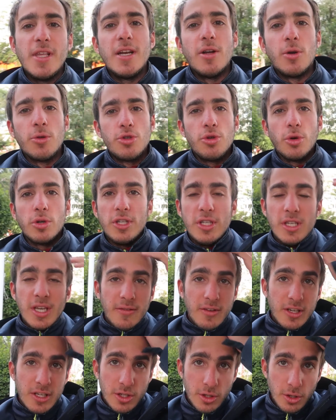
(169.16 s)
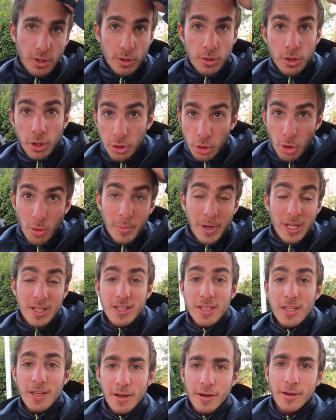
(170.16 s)
d'aller en Turquie avec euh, une autre
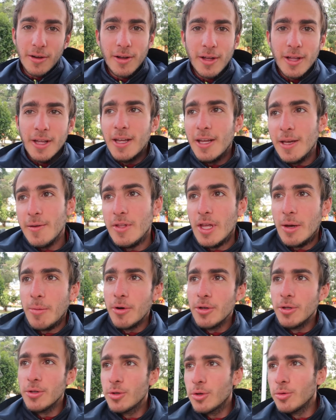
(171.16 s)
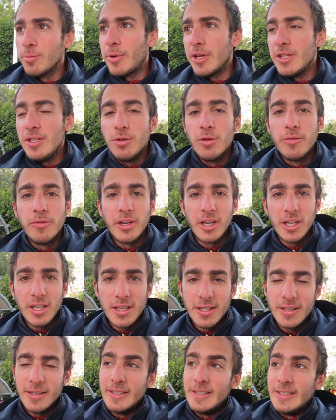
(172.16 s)
compagnie, euh, évidemment, une autre compagnie de ferry.
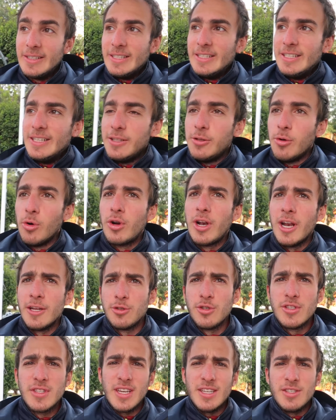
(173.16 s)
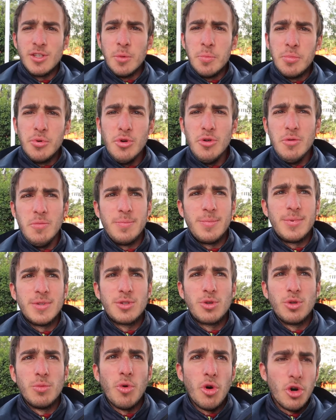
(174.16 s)
Donc là je stresse un peu
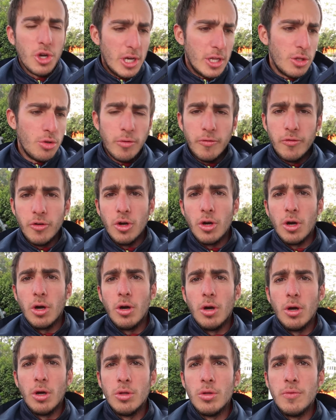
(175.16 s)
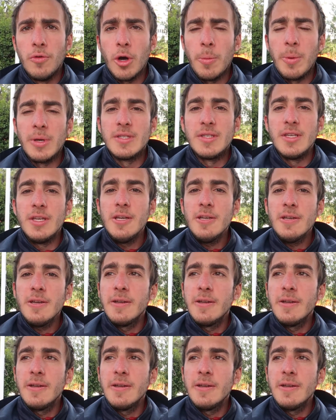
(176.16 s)
parce que bon il est 9h, euh, 9h